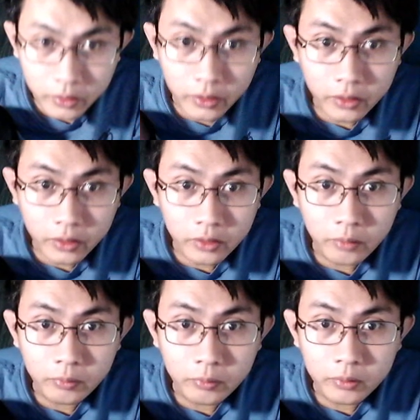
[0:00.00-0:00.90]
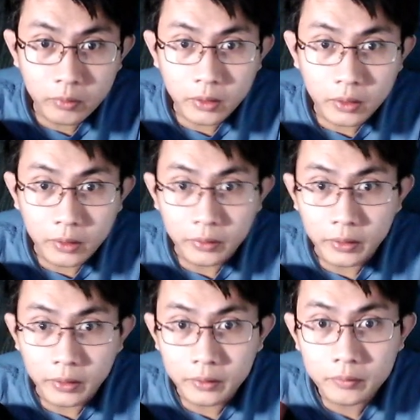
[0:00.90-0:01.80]
i-edit ko po yung mga ano
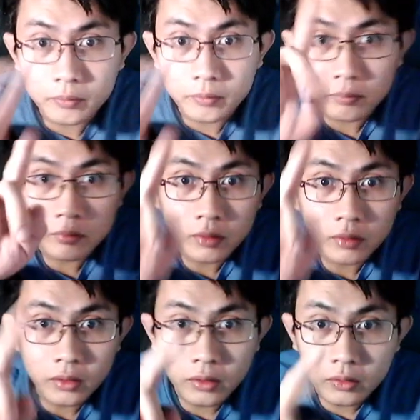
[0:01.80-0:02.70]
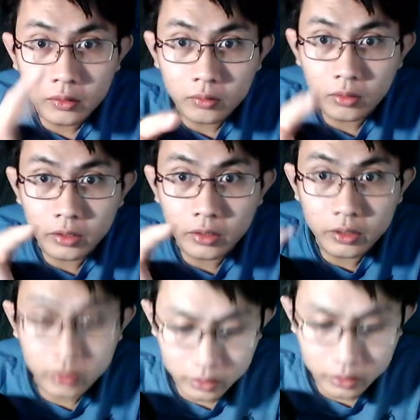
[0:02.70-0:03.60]
yan. Tulad yan
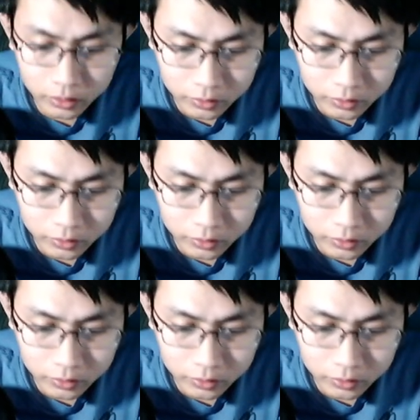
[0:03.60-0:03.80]
yan.